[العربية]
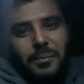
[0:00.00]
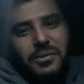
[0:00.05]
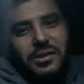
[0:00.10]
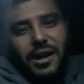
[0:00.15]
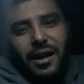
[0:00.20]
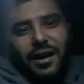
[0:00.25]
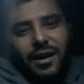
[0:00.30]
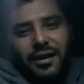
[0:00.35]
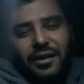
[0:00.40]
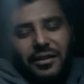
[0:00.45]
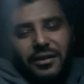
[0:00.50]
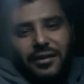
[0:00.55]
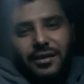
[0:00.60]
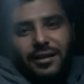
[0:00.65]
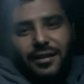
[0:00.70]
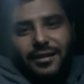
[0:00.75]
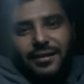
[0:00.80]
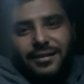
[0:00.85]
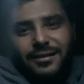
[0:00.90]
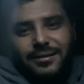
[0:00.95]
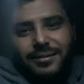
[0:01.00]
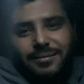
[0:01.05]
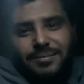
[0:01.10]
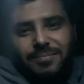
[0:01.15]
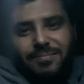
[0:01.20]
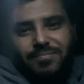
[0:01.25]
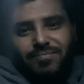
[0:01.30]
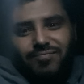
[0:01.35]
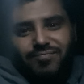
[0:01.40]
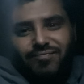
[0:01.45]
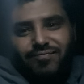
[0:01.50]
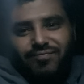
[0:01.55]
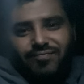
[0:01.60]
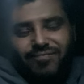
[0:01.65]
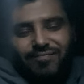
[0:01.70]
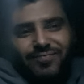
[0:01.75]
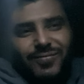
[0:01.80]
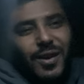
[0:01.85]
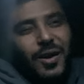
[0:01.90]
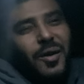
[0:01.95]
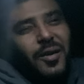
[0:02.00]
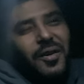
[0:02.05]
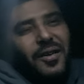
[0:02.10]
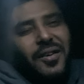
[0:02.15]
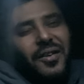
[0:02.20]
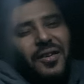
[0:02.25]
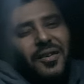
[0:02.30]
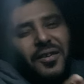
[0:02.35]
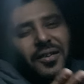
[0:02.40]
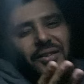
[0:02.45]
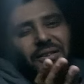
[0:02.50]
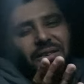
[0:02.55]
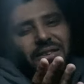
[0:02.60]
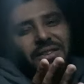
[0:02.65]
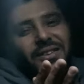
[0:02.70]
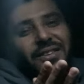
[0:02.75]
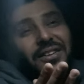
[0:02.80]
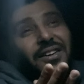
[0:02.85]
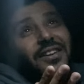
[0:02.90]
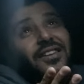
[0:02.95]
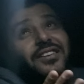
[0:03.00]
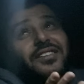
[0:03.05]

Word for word: شاء الله يعينها يا... الله يعينها